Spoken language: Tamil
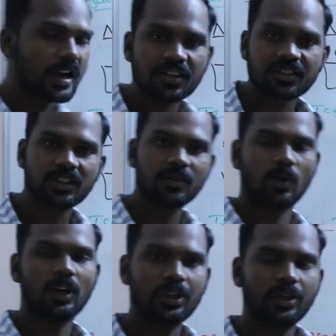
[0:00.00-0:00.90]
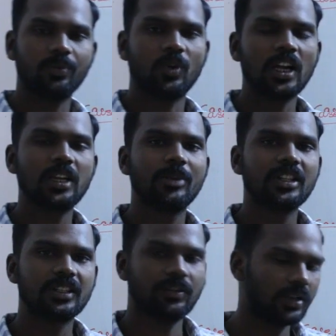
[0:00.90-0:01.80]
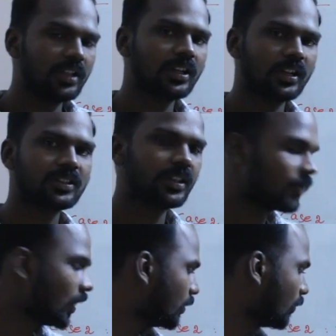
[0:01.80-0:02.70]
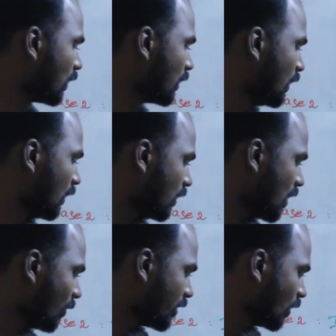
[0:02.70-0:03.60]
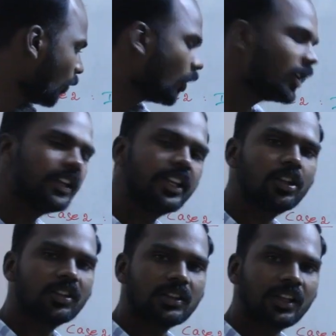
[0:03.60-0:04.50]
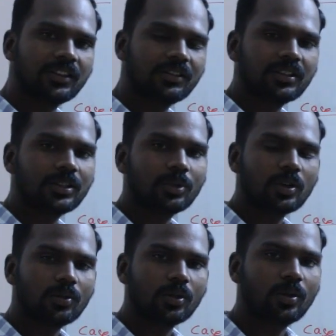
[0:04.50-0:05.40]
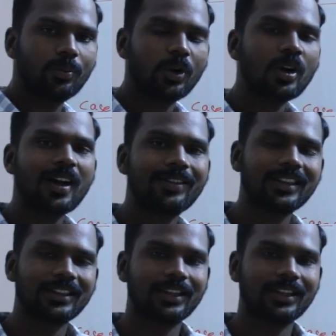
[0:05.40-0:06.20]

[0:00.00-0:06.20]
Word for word: கான்ஸ்டன்ட் வால்யூம் வால்யூமே அதாவது கான்ஸ்டன்ட் வால்யூமில் நம்ம எவ்வளோ ஹீட்டு அந்த சிஸ்டம்க்கு கொடுக்குறோமோ அந்த